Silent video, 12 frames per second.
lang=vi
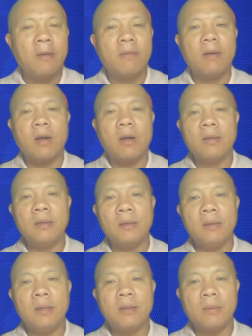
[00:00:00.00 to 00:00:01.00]
Và có những
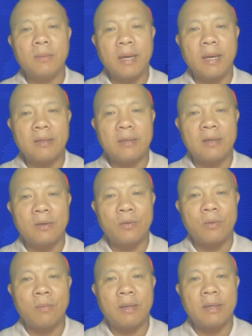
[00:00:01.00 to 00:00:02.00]
người trong cái hành trình
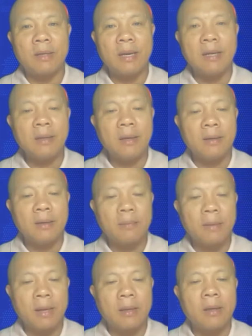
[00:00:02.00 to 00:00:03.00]
của mình đến thời
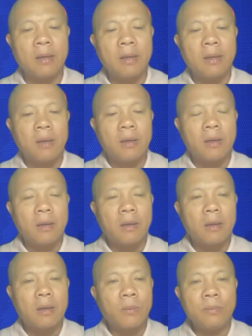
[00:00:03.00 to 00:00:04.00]
điểm này
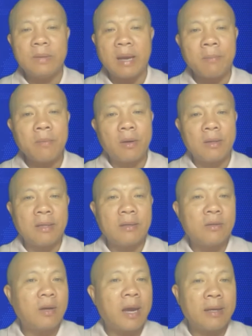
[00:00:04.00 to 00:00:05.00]
không dám gọi
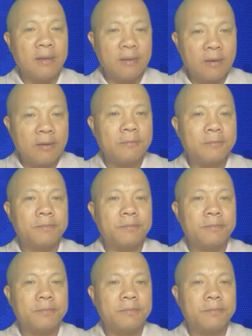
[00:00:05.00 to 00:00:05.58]
điện cho ai nữa.